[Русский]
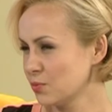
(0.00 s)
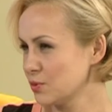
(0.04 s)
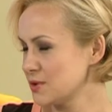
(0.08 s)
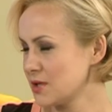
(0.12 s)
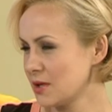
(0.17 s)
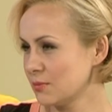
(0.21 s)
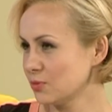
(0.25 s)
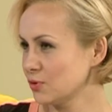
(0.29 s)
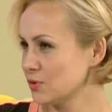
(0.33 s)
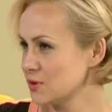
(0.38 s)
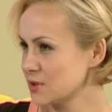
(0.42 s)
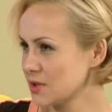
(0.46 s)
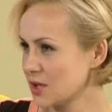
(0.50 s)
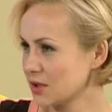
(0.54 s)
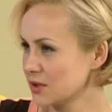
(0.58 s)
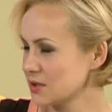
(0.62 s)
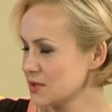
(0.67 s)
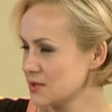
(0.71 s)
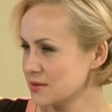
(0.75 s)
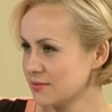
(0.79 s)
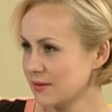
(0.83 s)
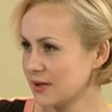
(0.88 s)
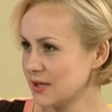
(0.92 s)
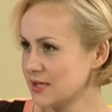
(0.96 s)
путями, то есть как
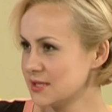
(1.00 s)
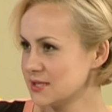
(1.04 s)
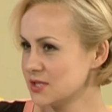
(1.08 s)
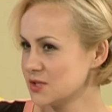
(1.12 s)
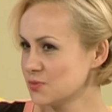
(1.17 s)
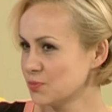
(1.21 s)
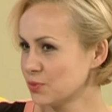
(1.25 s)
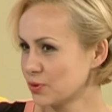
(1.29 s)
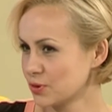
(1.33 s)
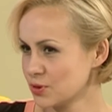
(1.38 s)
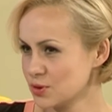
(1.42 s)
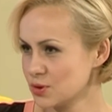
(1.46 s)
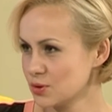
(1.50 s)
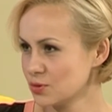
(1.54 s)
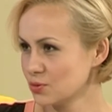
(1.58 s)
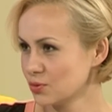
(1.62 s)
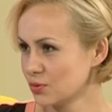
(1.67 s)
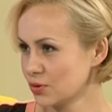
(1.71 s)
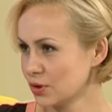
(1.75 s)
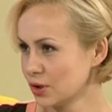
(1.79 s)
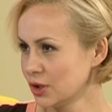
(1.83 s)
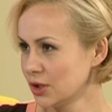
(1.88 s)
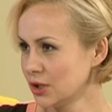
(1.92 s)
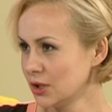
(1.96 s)
назывались эти
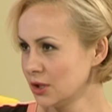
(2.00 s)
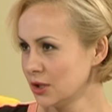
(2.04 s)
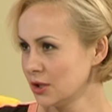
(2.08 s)
процедуры?